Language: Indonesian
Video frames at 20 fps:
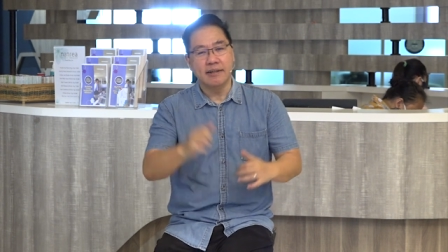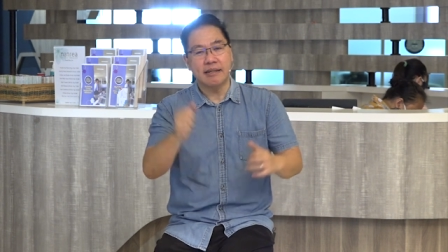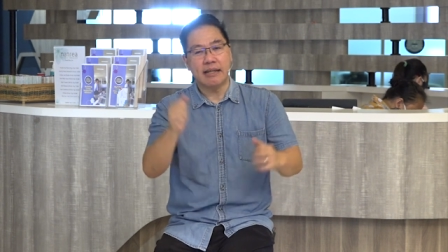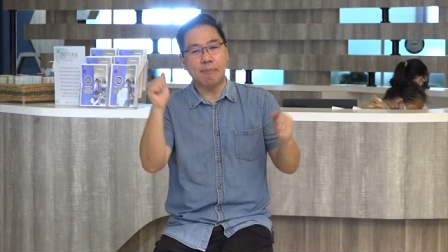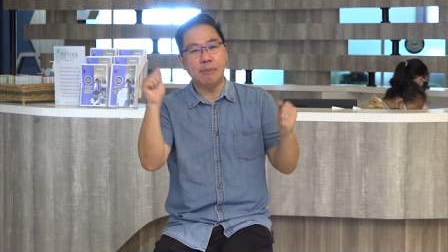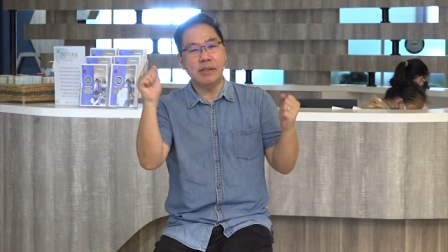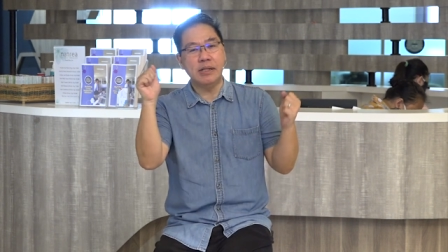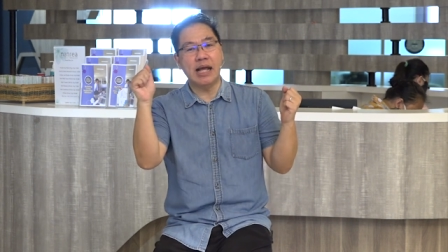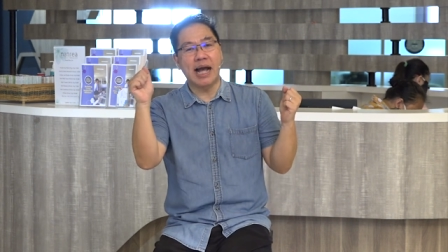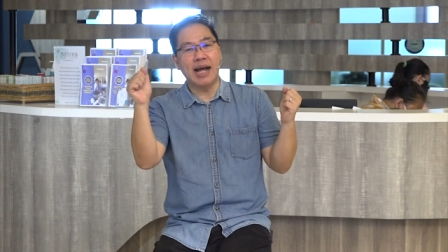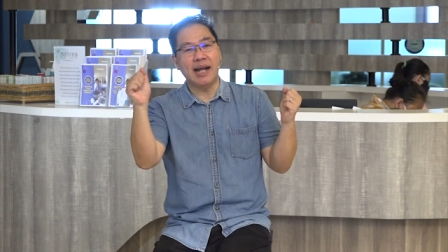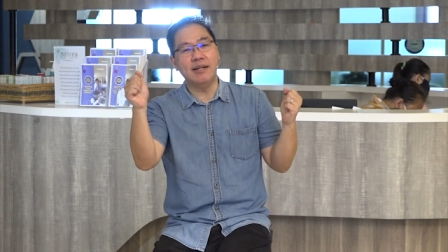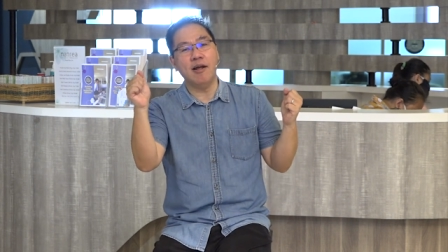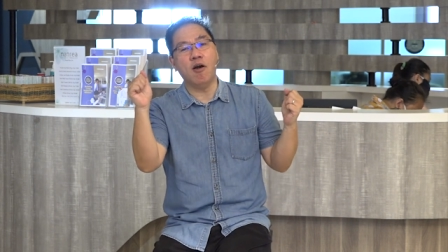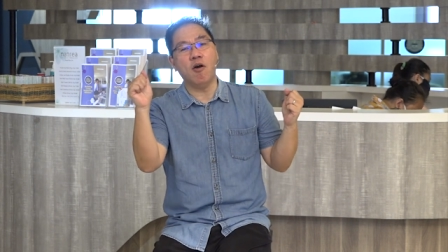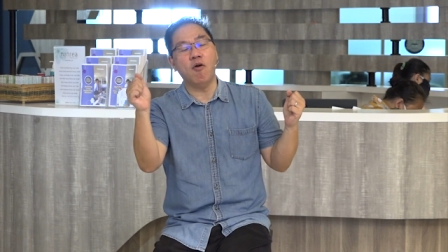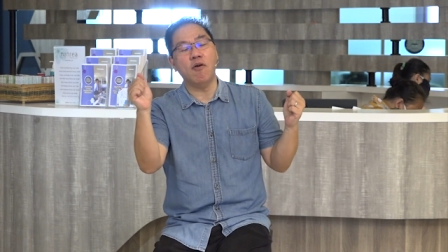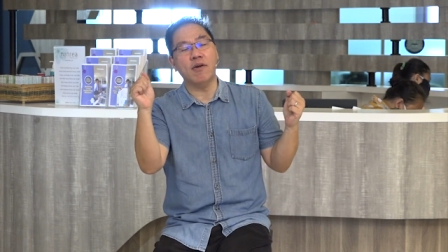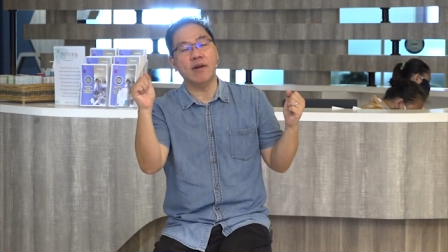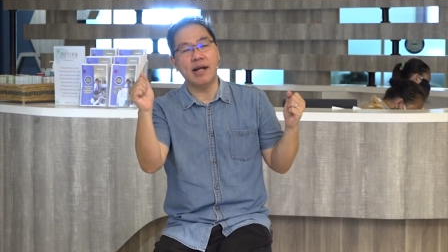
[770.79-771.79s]
Tapi
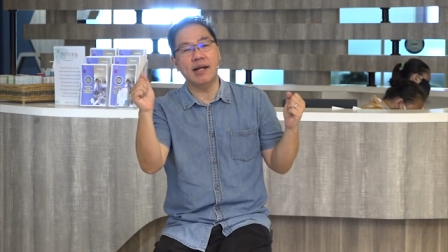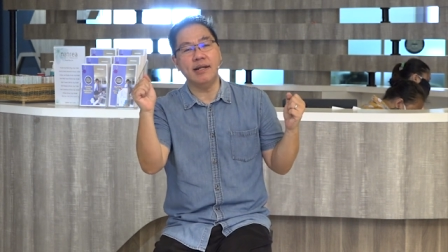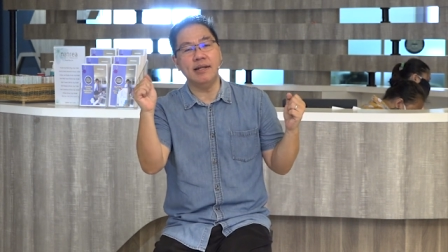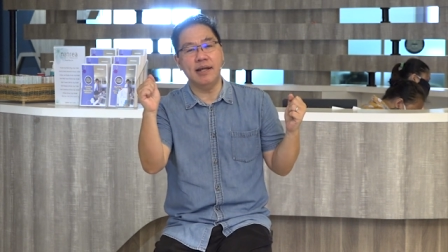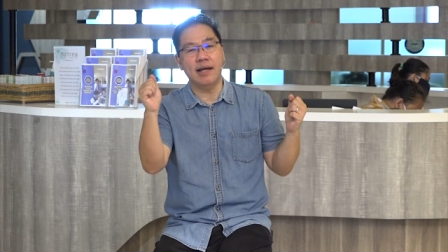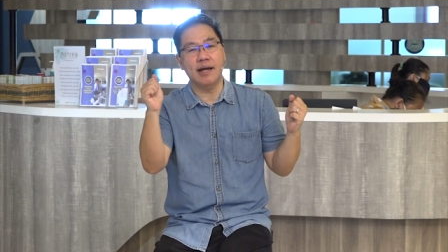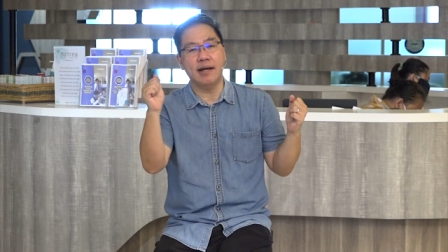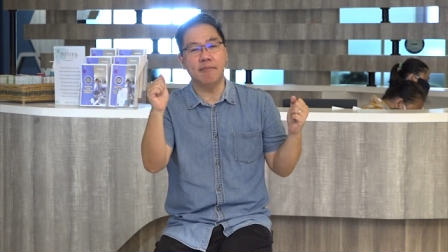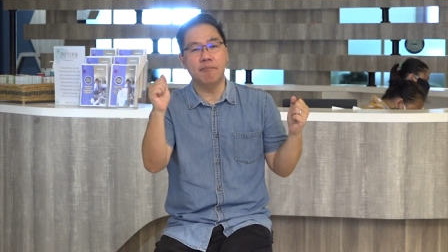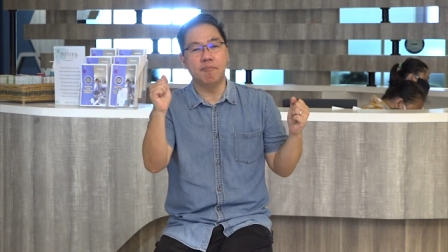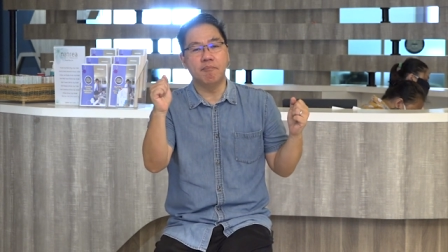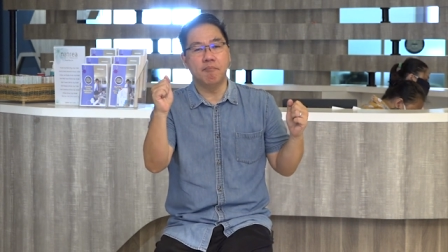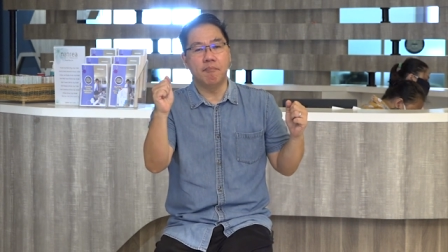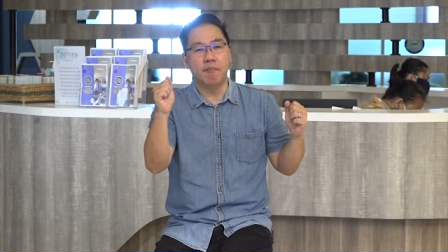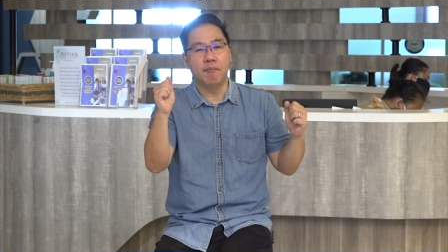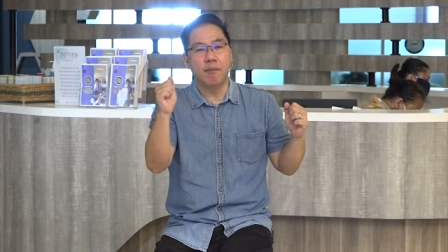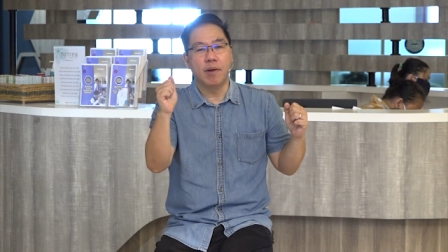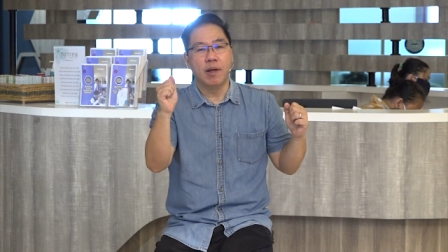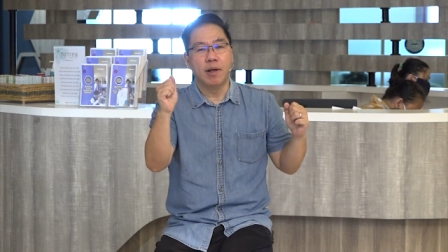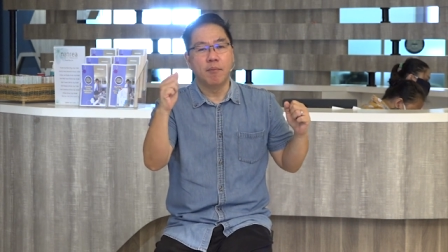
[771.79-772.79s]
ada orang yang
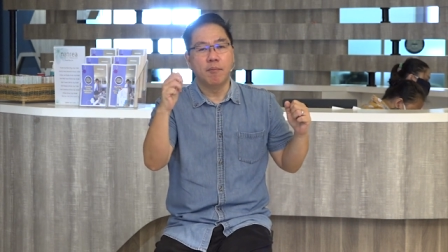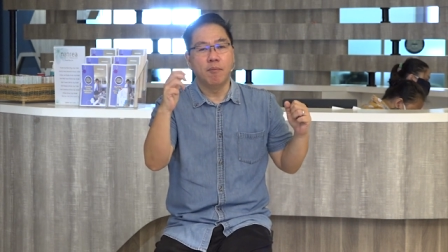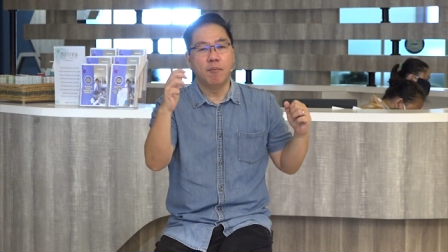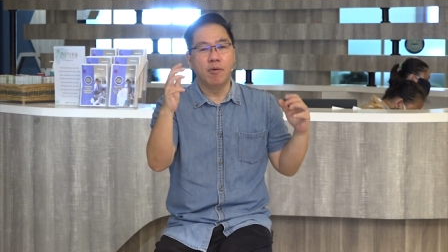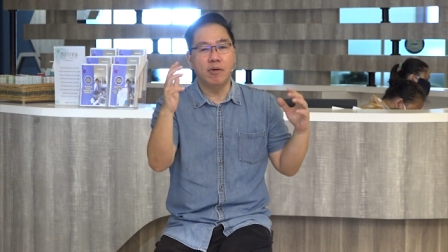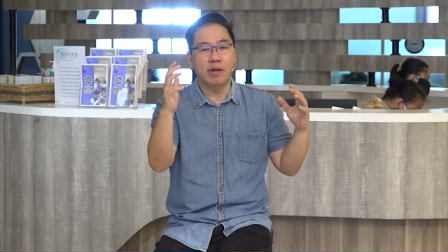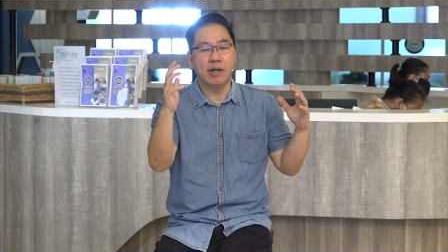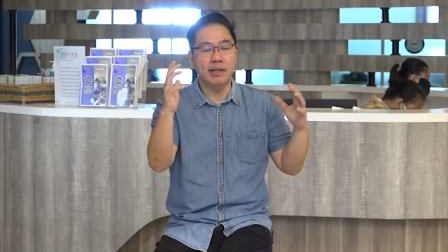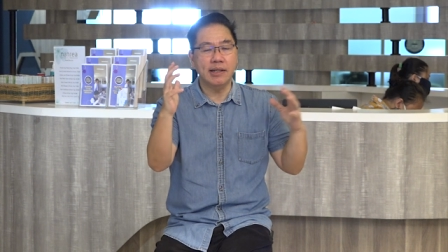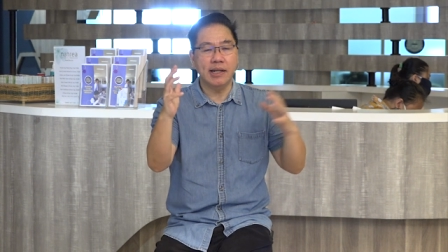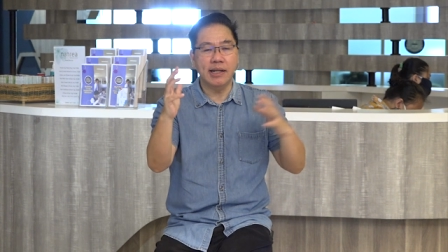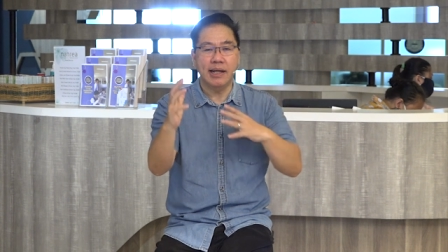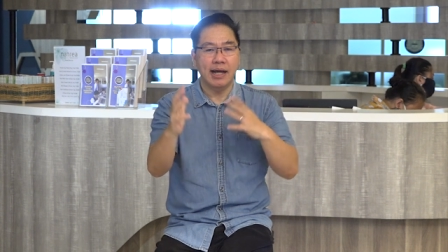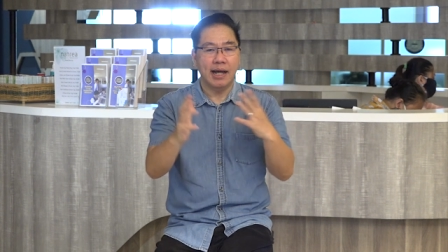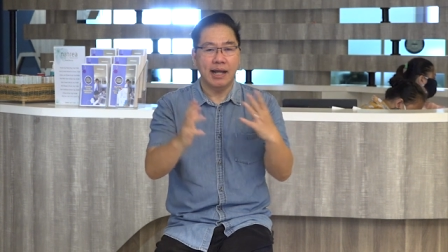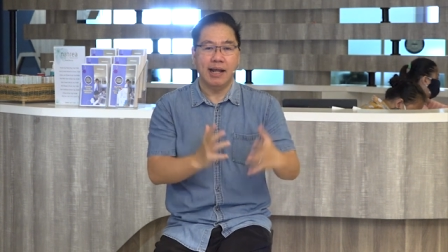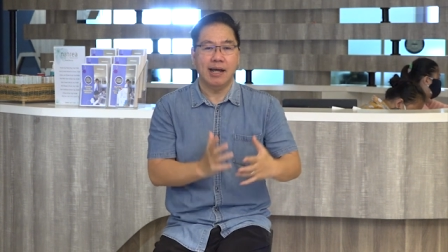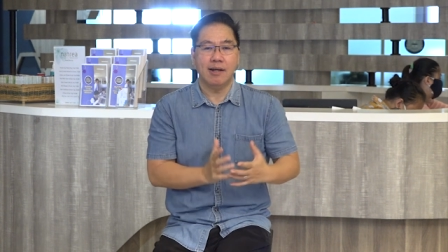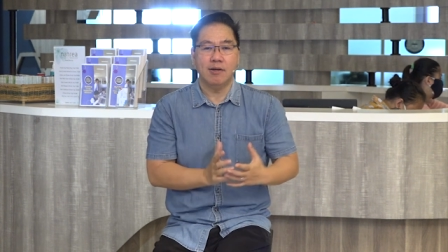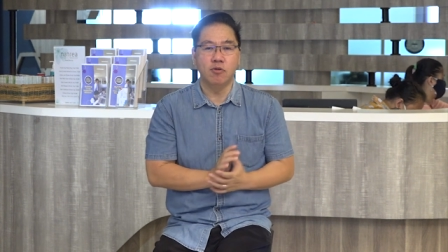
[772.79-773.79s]
mungkin
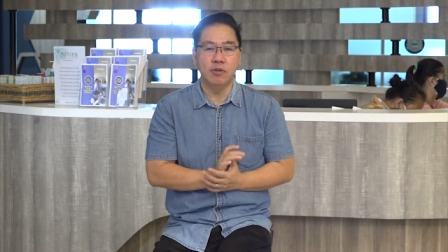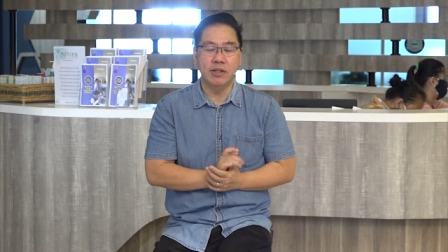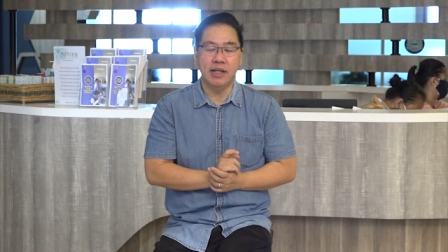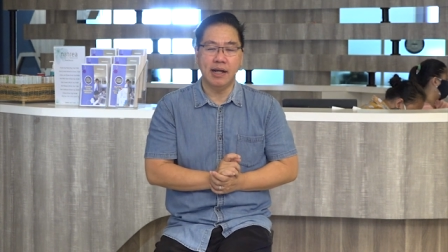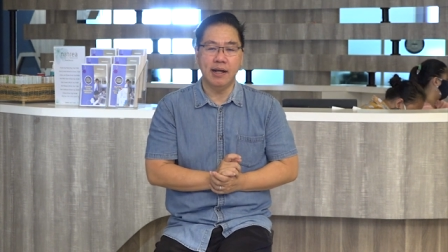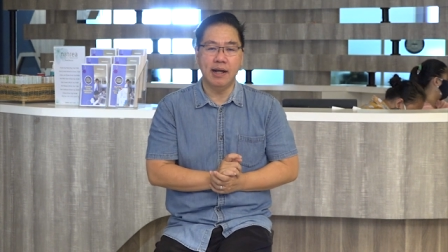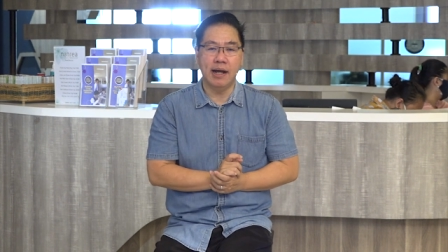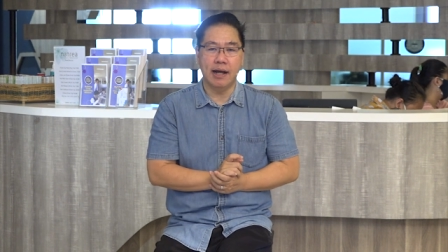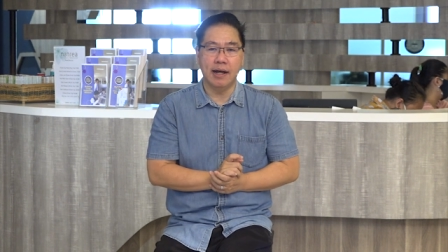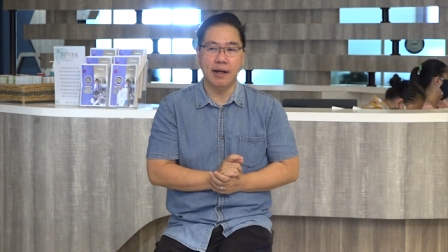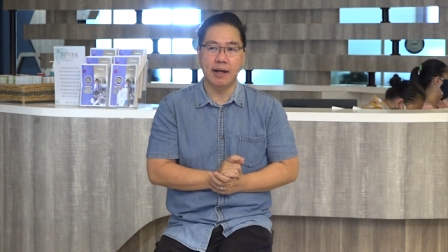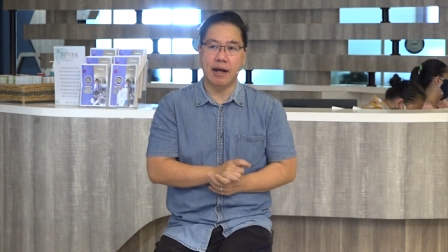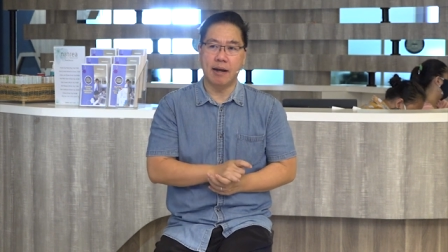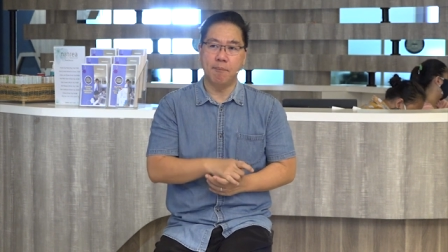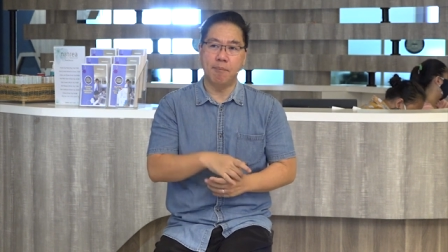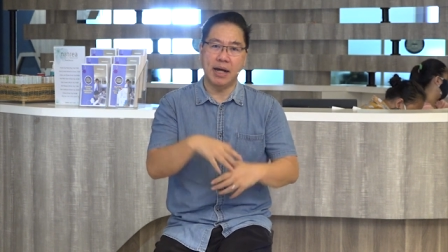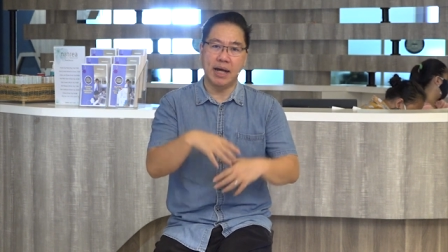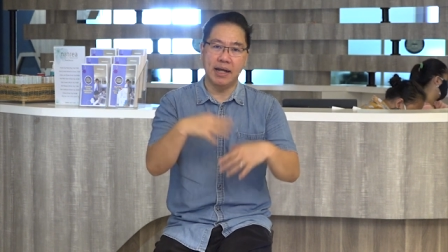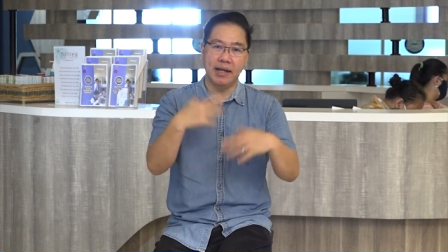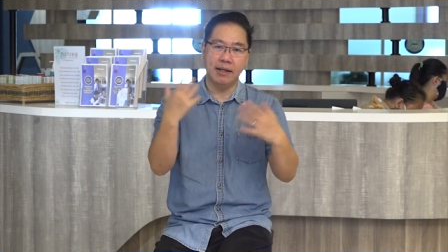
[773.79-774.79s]
tingkah lakunya nggak nggak
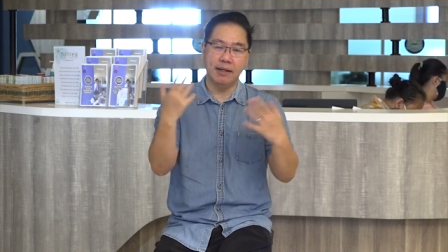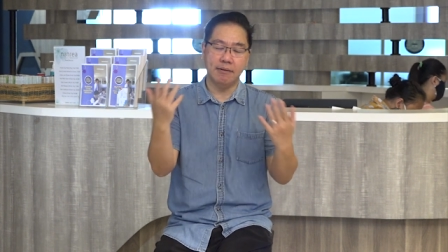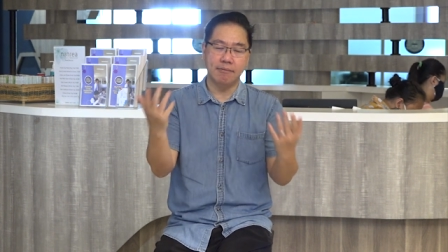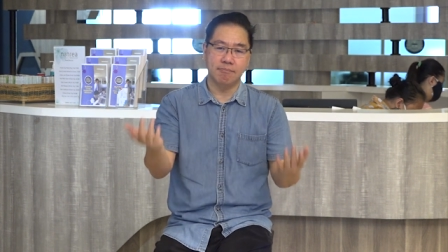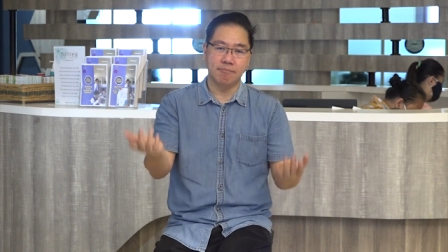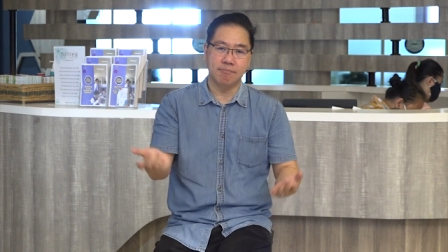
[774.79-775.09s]
baik,